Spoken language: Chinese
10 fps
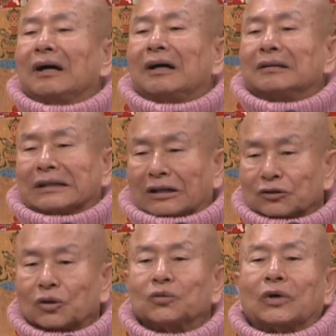讲
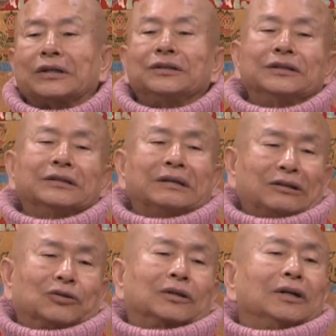柔软语，那就
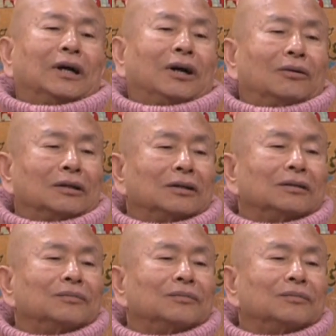更好了。